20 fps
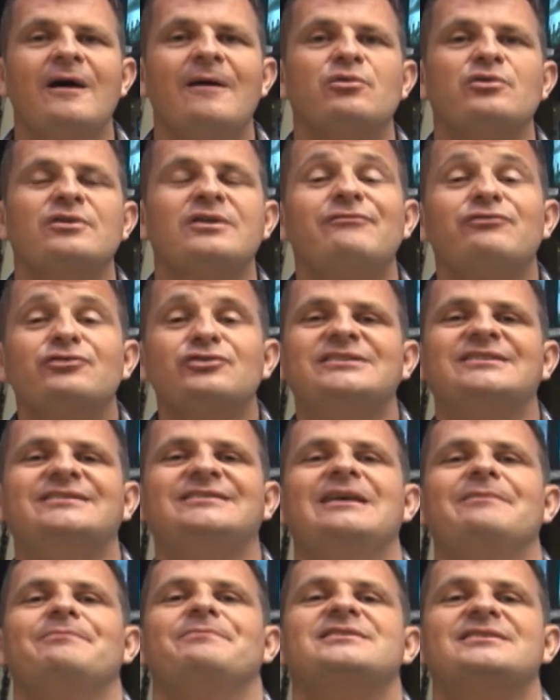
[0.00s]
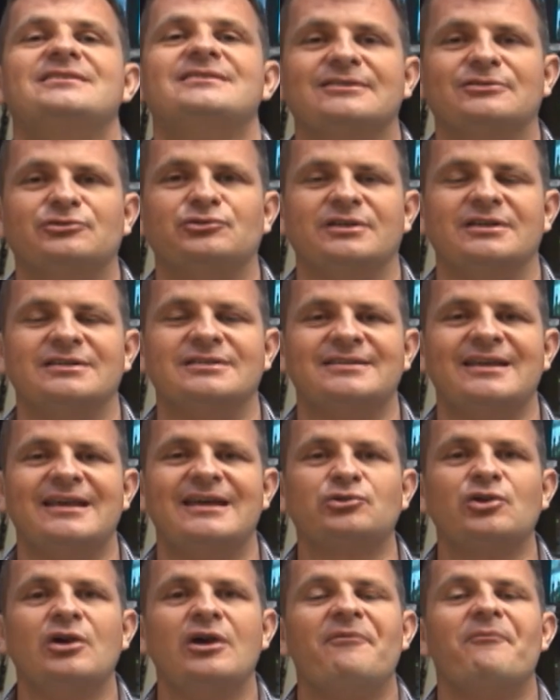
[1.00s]
porque você precisa do
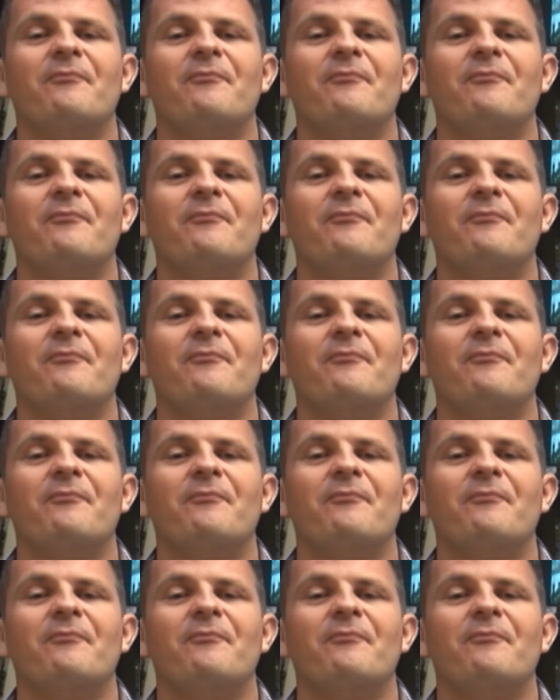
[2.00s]
deserto